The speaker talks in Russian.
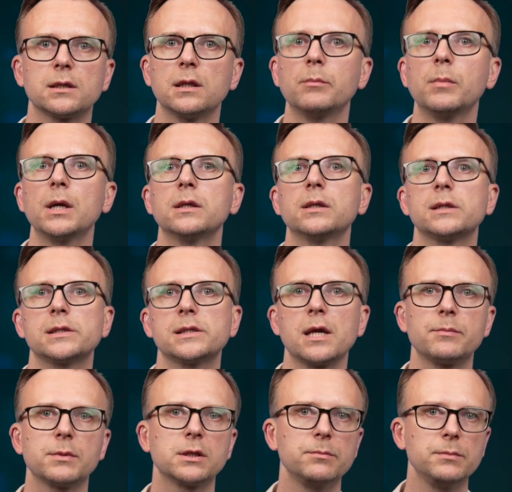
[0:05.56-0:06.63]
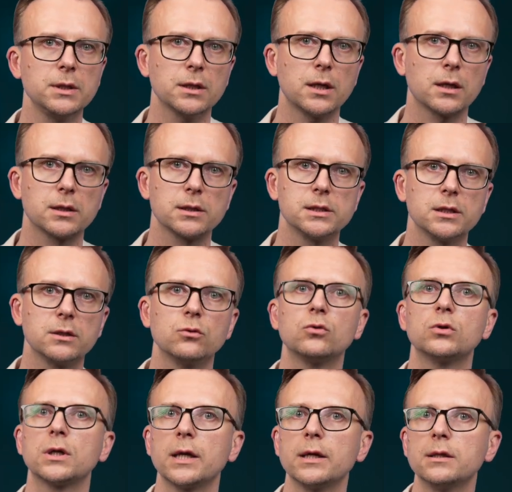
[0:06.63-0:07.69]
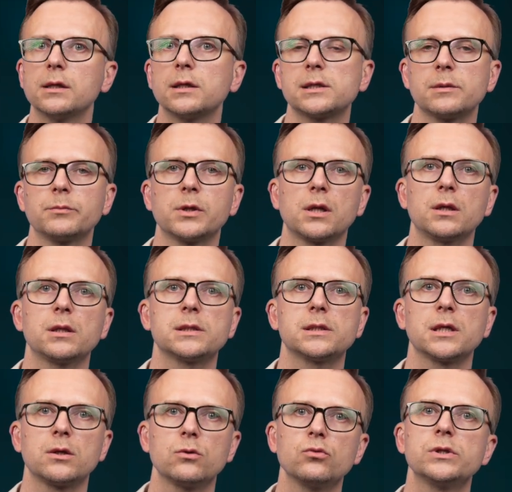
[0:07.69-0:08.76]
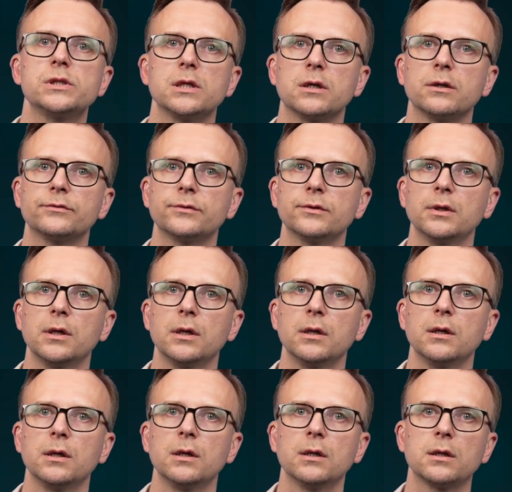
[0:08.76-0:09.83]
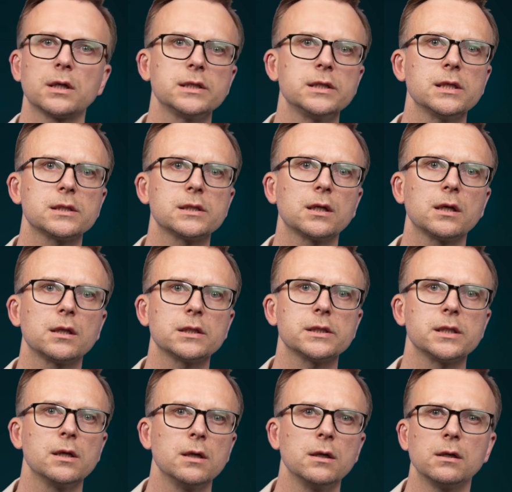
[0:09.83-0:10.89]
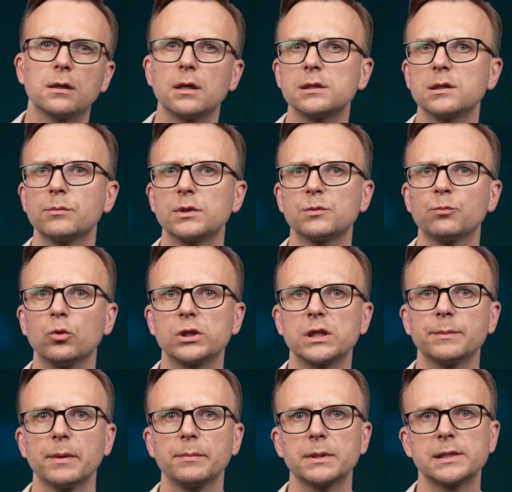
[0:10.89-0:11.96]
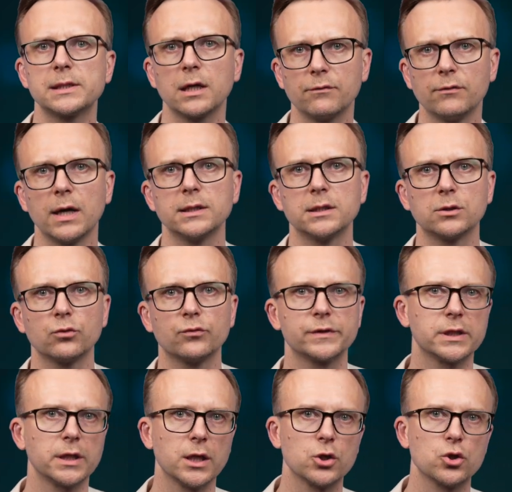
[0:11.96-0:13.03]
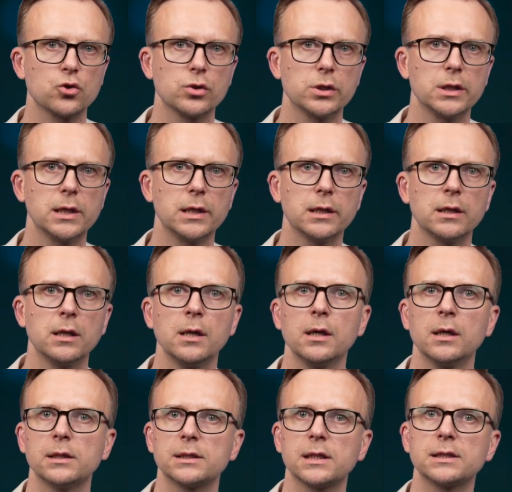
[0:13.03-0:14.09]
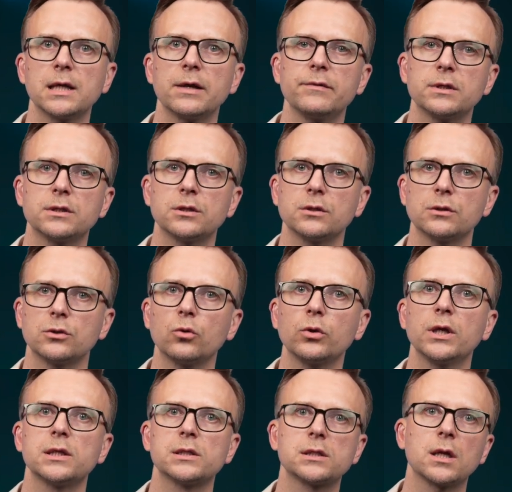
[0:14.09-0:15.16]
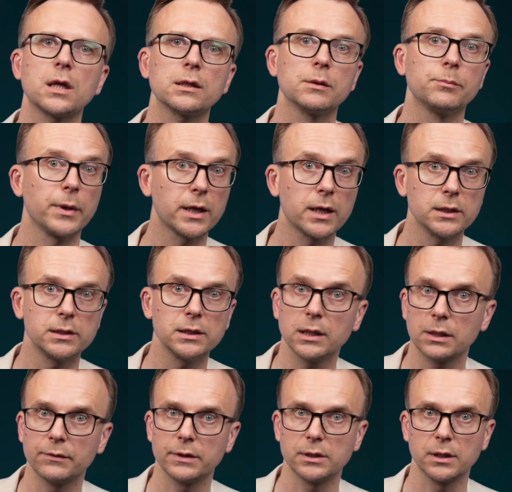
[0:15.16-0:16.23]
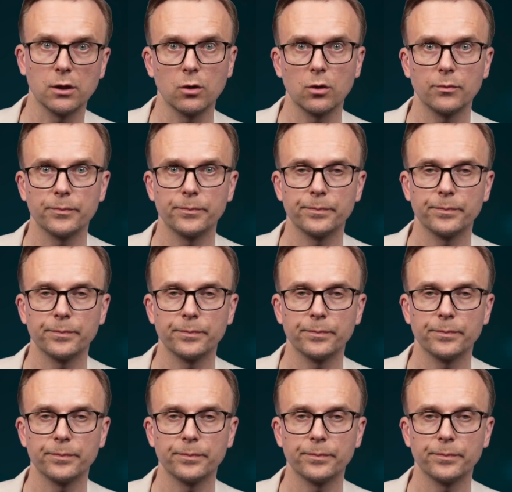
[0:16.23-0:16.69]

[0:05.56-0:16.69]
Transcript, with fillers: глобальный саммит мира, где Украина собирала союзников. Россия старалась разными способами сорвать эту встречу или заставить другие страны бойкотировать ее.